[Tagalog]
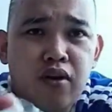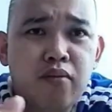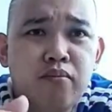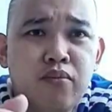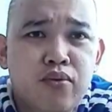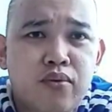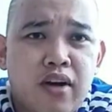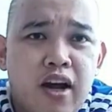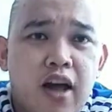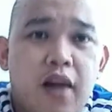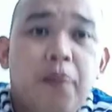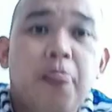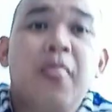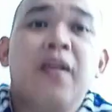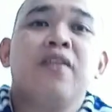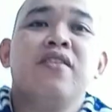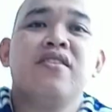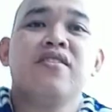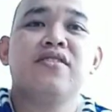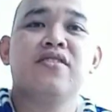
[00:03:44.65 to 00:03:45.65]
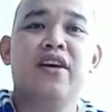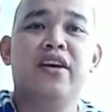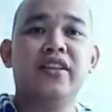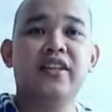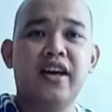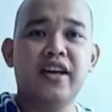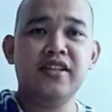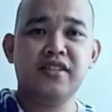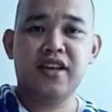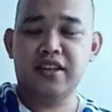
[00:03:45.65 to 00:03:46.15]
Mukhang mura. So,
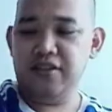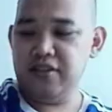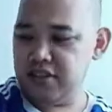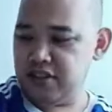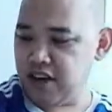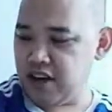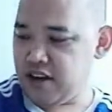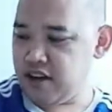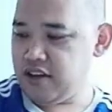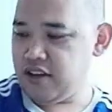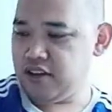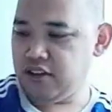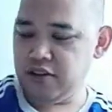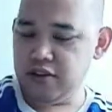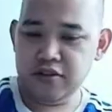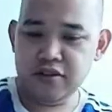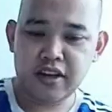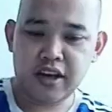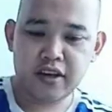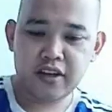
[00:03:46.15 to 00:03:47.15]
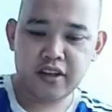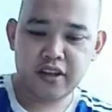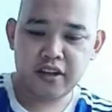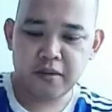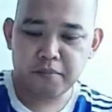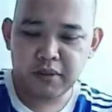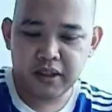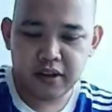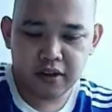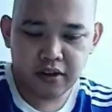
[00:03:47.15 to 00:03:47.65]
ayan guys. Eto siya. Ito yung second
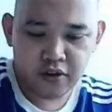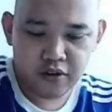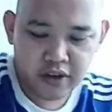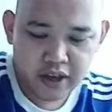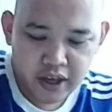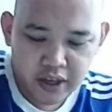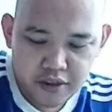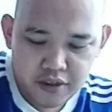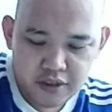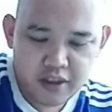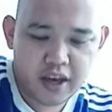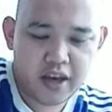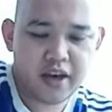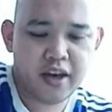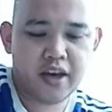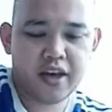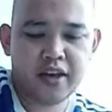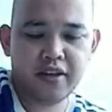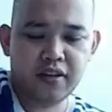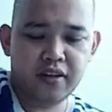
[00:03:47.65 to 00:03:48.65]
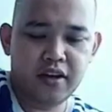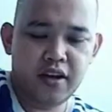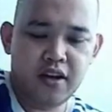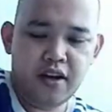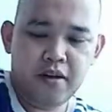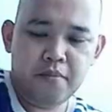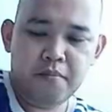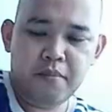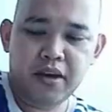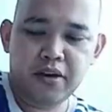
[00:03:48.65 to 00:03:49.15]
na nabili ko. And then,
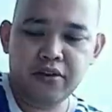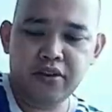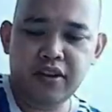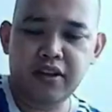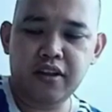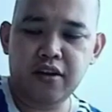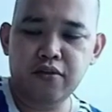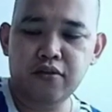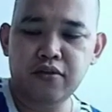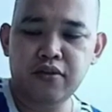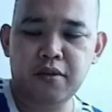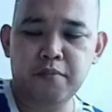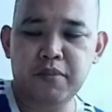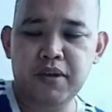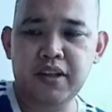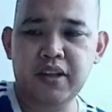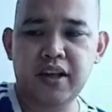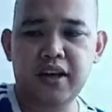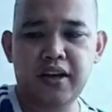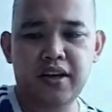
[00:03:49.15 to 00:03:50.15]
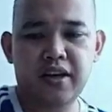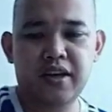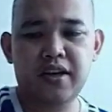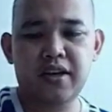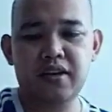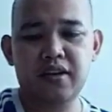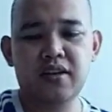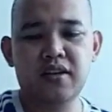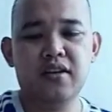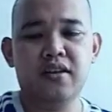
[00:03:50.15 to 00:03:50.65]
meron din akong
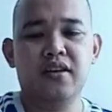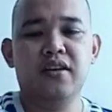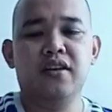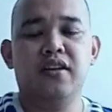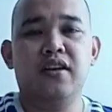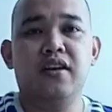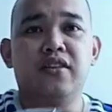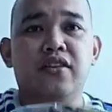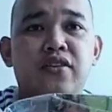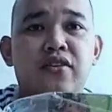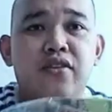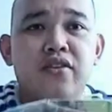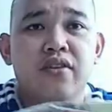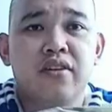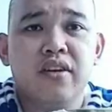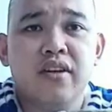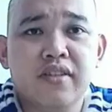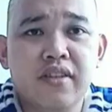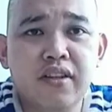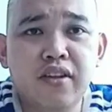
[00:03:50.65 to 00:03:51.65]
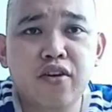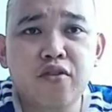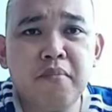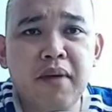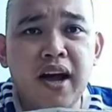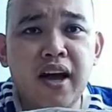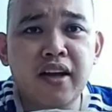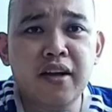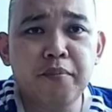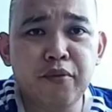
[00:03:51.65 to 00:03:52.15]
nabili. Eto. Kasi hindi ko
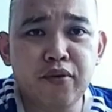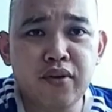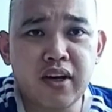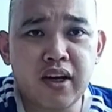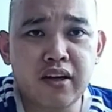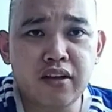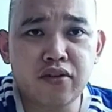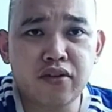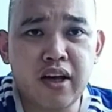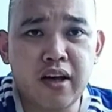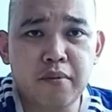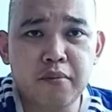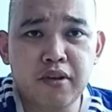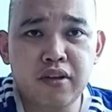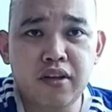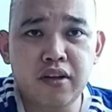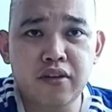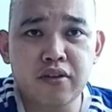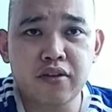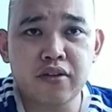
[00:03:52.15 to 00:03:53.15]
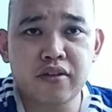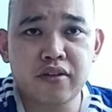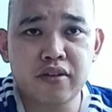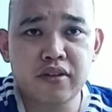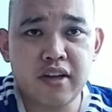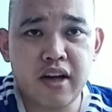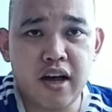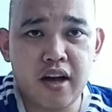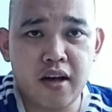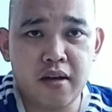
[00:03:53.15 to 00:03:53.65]
mahanap yung ganito namin
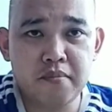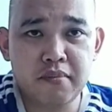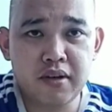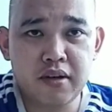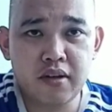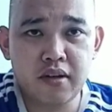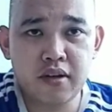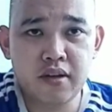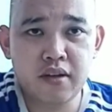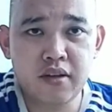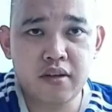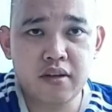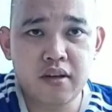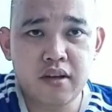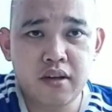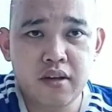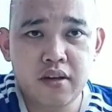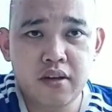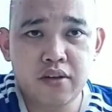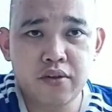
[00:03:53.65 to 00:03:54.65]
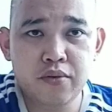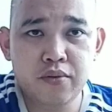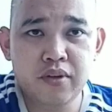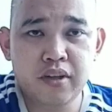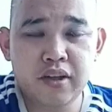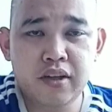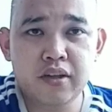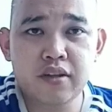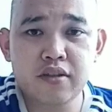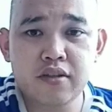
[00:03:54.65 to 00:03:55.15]
dito sa aming
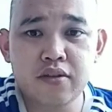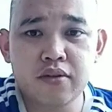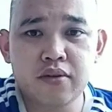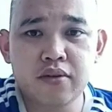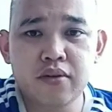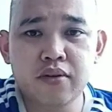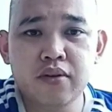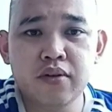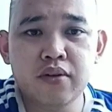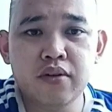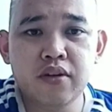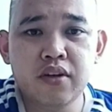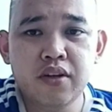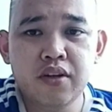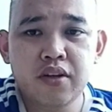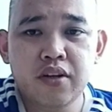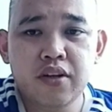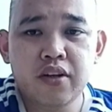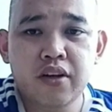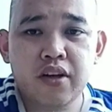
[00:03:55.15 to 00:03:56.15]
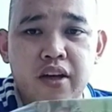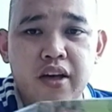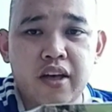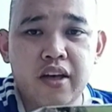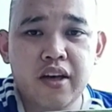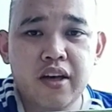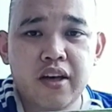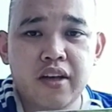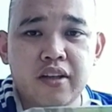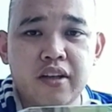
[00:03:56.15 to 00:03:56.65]
unit. So,
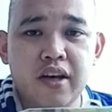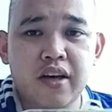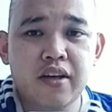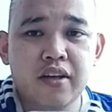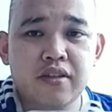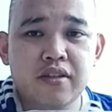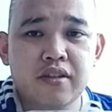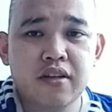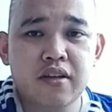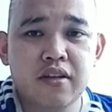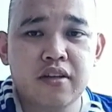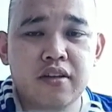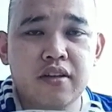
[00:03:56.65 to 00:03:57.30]
ayan guys.